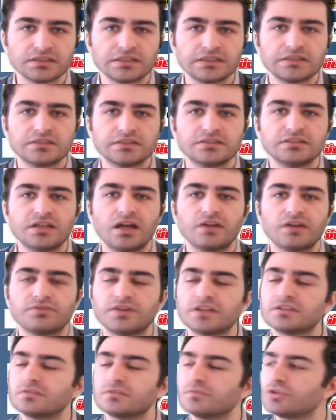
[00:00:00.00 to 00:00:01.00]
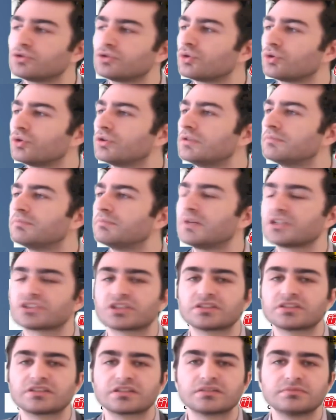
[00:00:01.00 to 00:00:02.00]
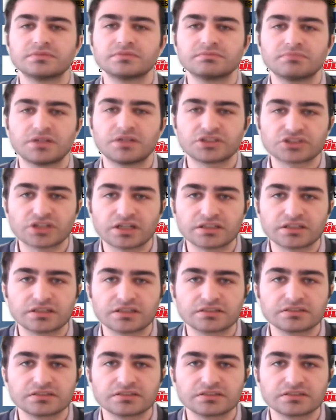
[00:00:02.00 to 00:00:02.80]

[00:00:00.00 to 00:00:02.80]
ne efendime söyleyeyim başka takımın başkanlarından